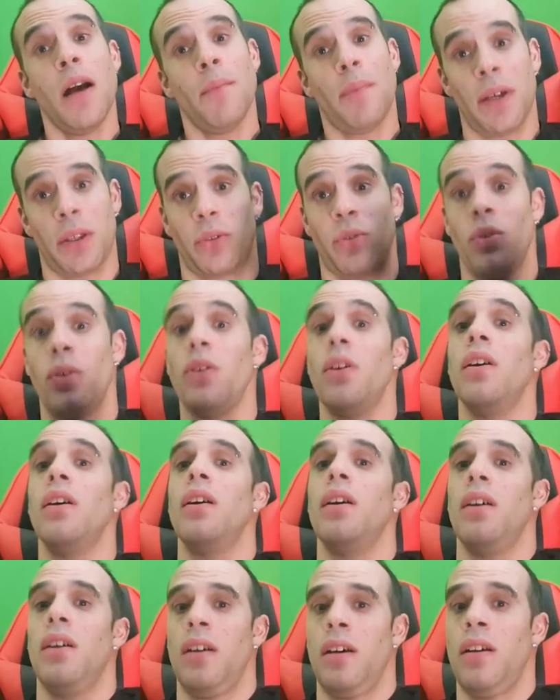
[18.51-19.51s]
parce que
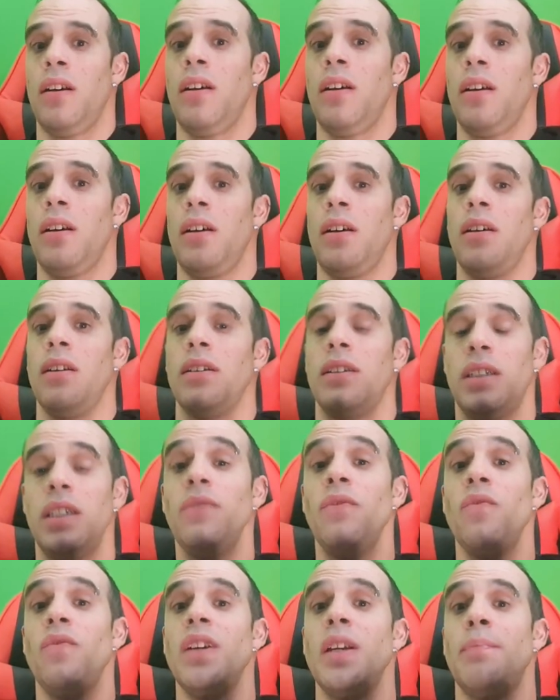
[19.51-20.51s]
euh,
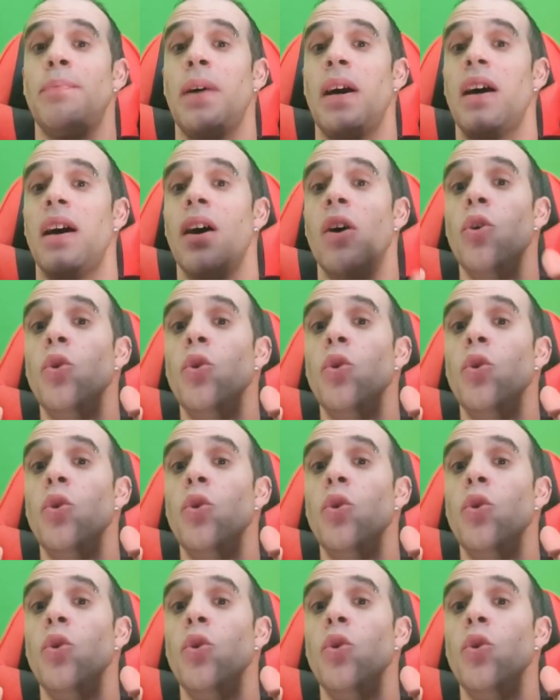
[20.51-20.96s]
si vous voulez pas